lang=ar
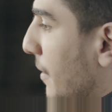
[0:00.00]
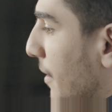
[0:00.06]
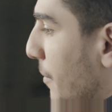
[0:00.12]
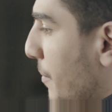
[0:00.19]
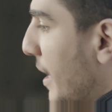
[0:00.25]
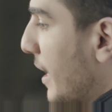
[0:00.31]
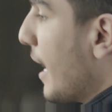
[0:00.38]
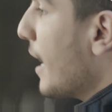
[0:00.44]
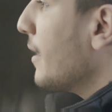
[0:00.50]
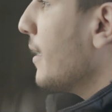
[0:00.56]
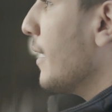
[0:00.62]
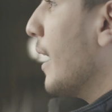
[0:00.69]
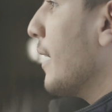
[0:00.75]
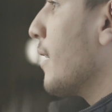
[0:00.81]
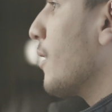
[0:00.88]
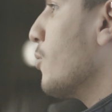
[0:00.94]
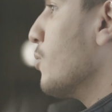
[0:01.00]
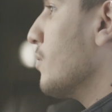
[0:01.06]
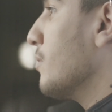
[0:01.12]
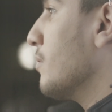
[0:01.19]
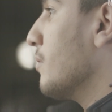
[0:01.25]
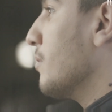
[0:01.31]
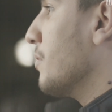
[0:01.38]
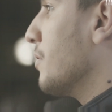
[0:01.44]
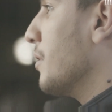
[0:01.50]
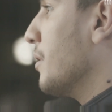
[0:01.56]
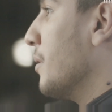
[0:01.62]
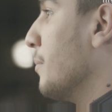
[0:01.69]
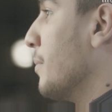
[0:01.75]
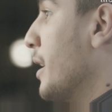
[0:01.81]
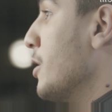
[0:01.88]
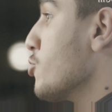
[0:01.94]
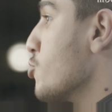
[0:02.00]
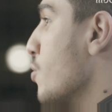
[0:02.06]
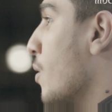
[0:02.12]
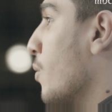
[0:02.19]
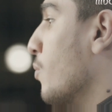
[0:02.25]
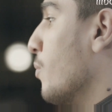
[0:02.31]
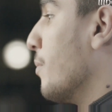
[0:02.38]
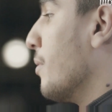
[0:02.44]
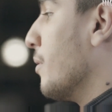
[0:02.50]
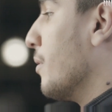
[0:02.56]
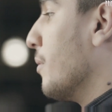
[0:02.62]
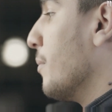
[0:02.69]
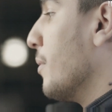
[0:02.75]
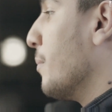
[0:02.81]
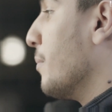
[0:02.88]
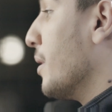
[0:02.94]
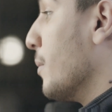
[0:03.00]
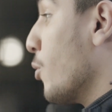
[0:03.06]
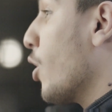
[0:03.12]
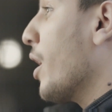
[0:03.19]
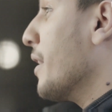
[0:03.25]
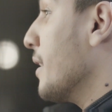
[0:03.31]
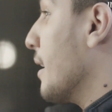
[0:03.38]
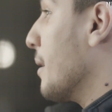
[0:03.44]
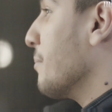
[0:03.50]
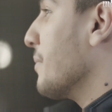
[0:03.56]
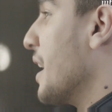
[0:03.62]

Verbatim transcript: المكان اللي انا كنت بعيشه او بالمخيم